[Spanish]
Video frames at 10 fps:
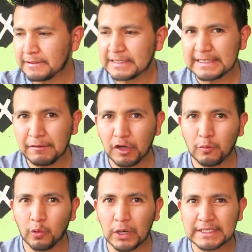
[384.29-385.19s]
Sí sabe
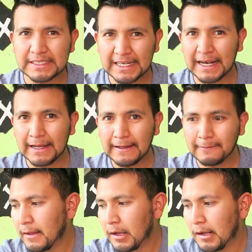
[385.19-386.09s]
como a chicle.
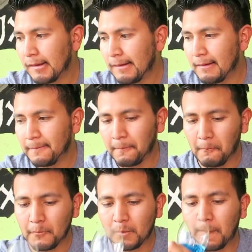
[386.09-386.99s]

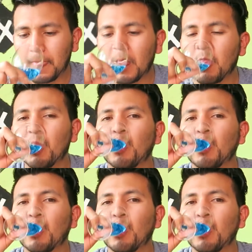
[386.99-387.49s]
Mm.